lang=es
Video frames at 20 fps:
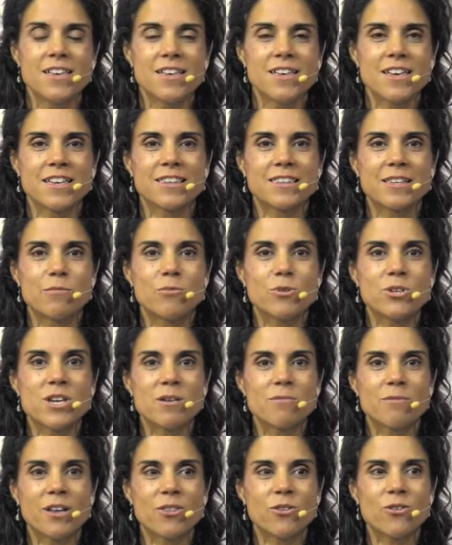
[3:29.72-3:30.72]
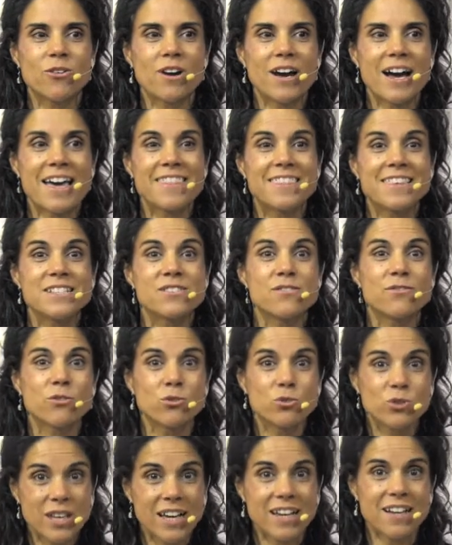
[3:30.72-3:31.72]
Estamos llamados a
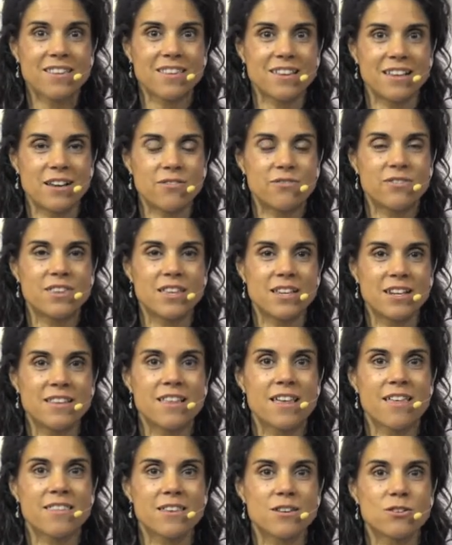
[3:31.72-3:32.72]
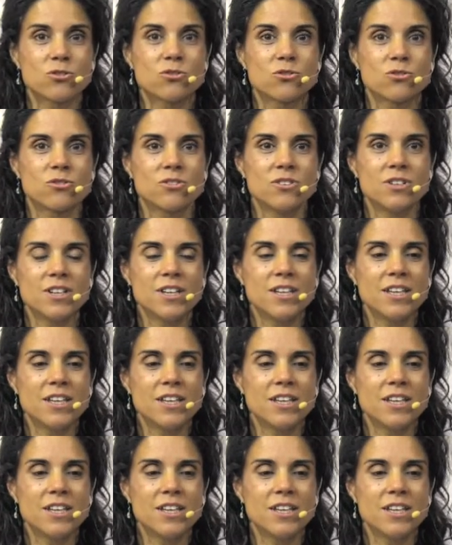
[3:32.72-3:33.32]
disfrutar de la fidelidad de otro